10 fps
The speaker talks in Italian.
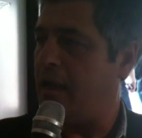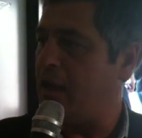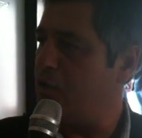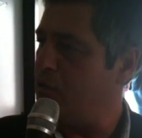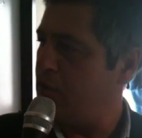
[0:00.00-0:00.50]

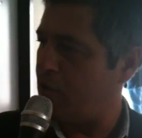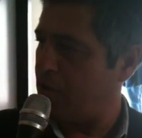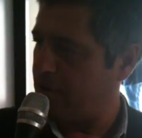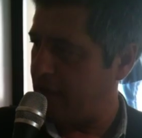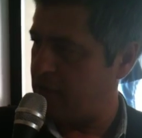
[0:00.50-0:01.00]
in un
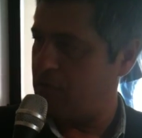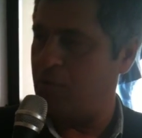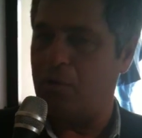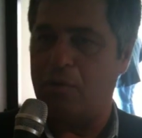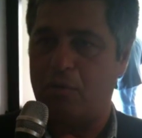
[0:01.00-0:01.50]

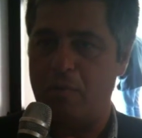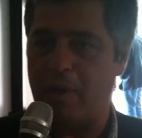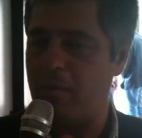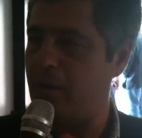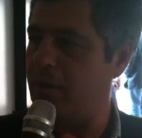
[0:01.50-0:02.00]
contesto
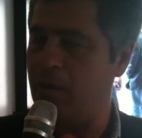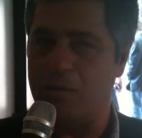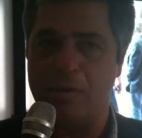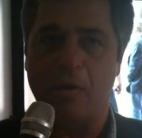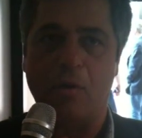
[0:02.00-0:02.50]
come quello del
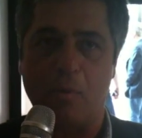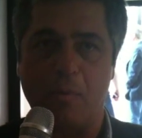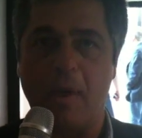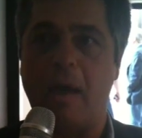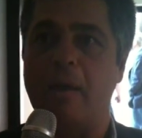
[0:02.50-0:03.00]
Consiglio
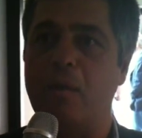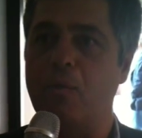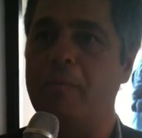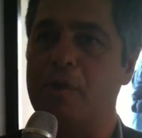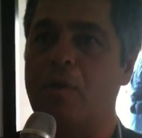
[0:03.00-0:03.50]
Comunale in
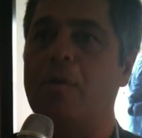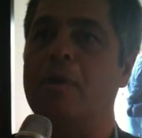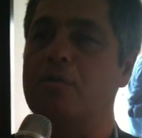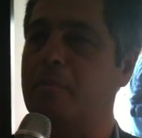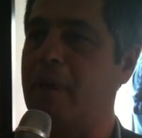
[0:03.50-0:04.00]
cui
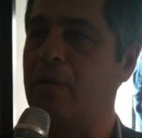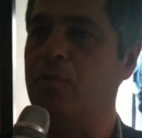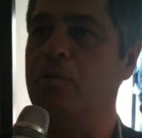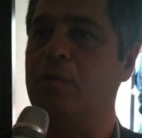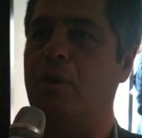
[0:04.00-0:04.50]
bisogna
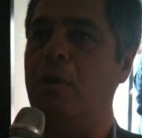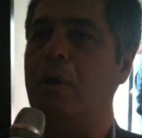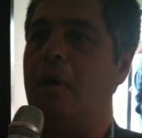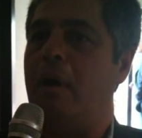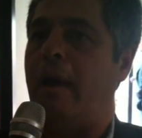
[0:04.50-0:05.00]
soprattutto
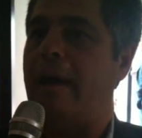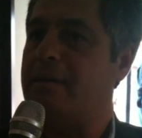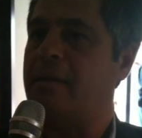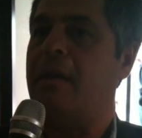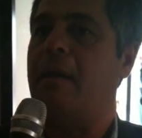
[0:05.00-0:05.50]

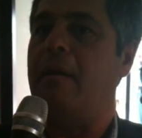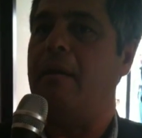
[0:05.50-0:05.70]
essere